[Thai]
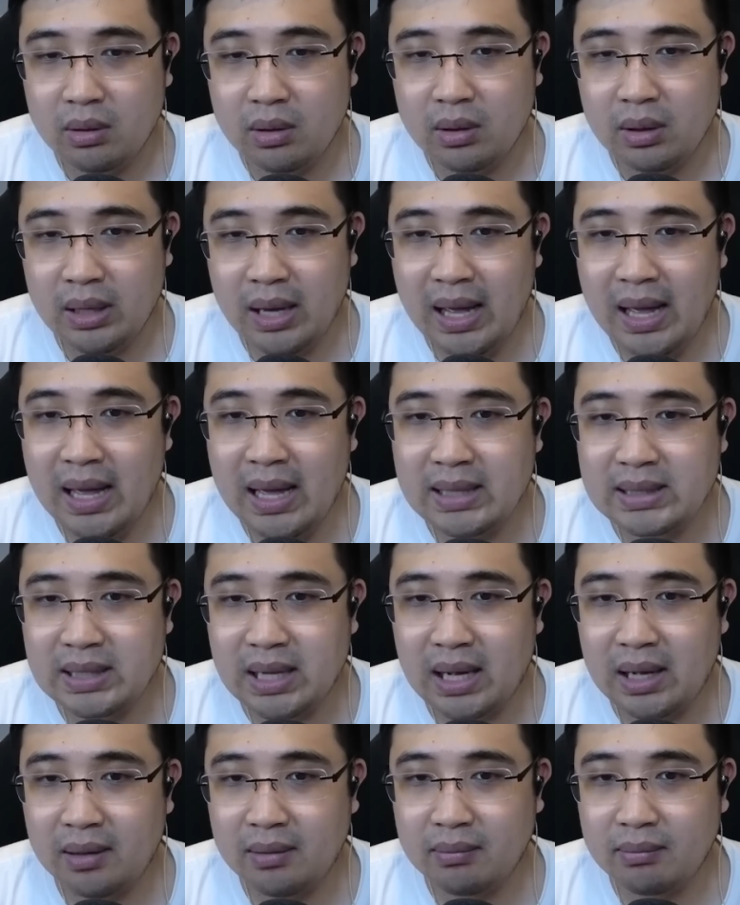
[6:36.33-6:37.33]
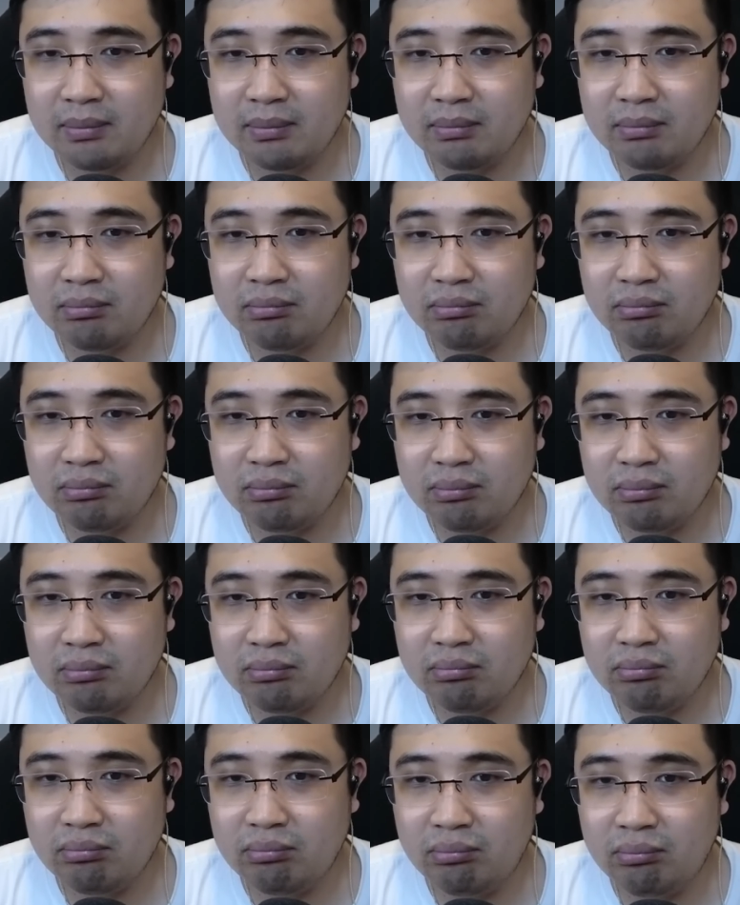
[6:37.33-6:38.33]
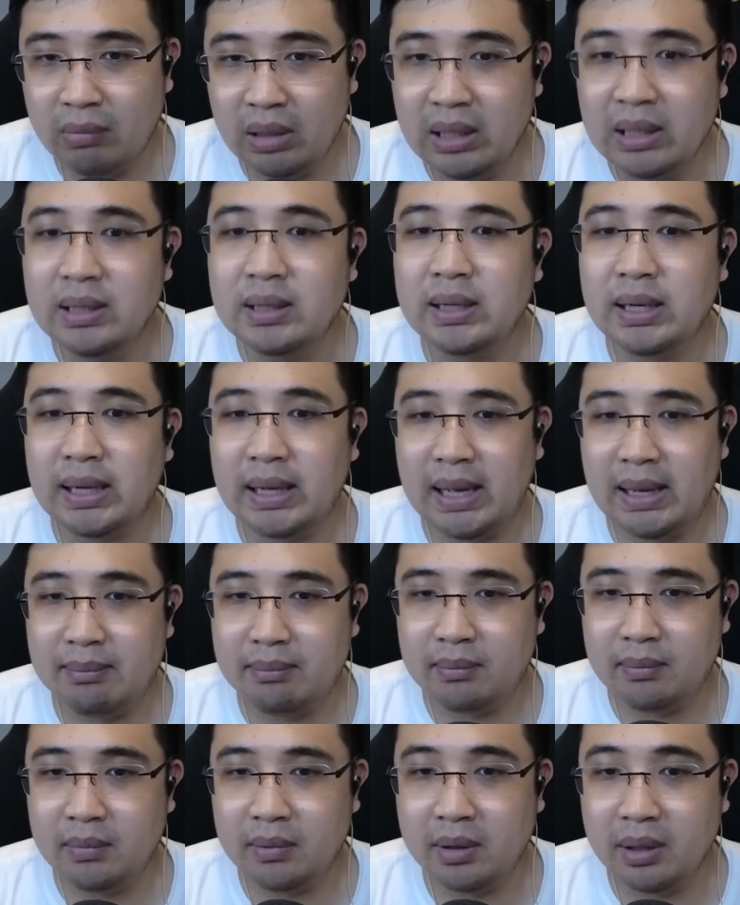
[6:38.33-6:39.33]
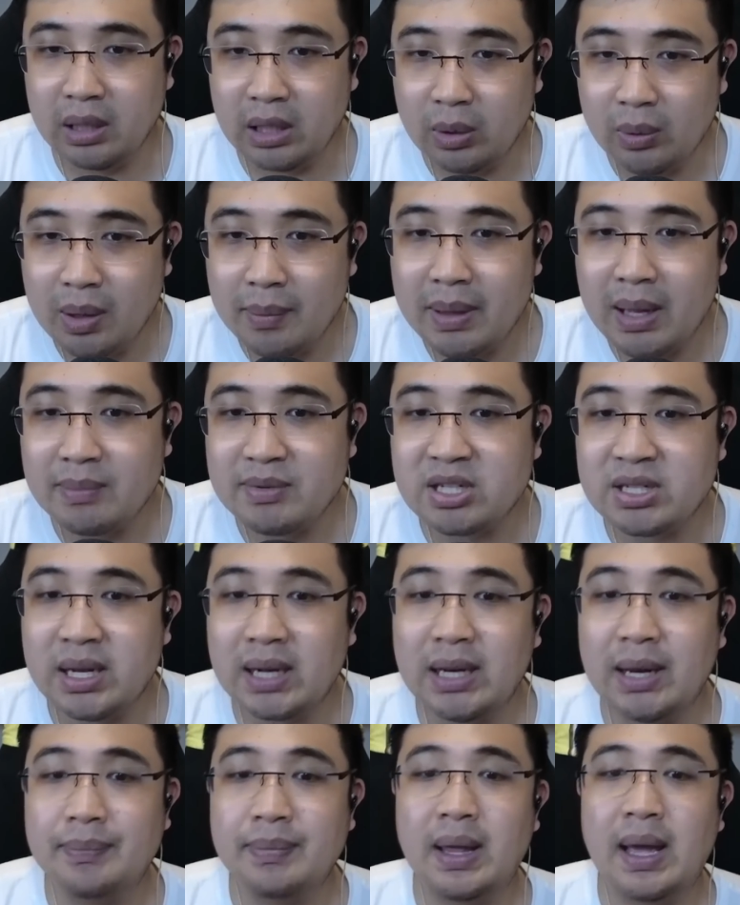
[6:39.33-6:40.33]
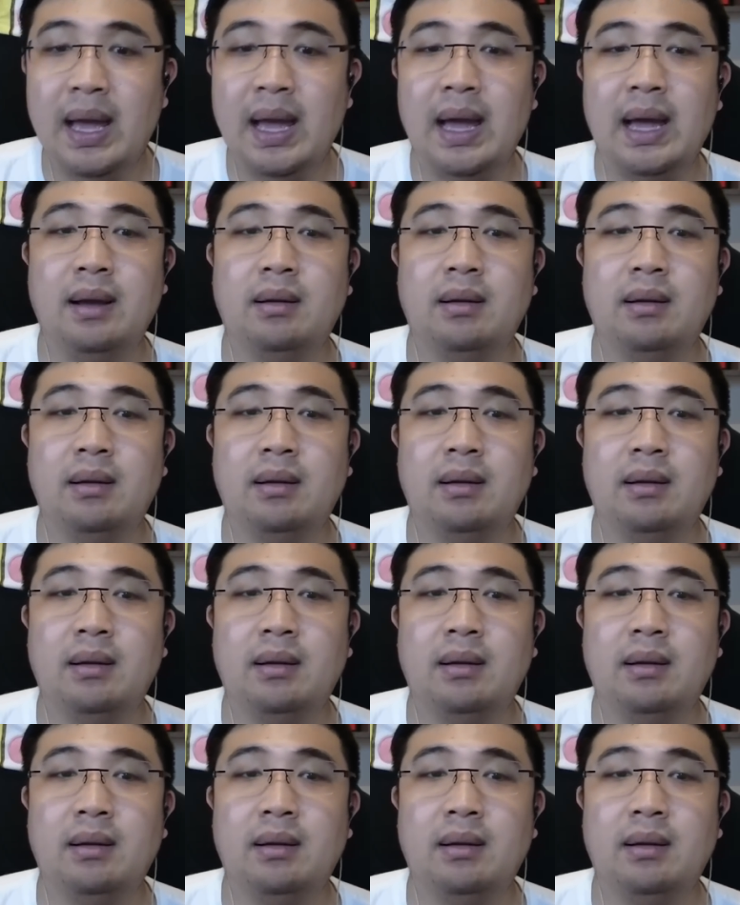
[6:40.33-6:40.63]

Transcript: น่าจะ เมอร์แหละครับ หรือว่าพยายามจะเช็คล้ำหน้า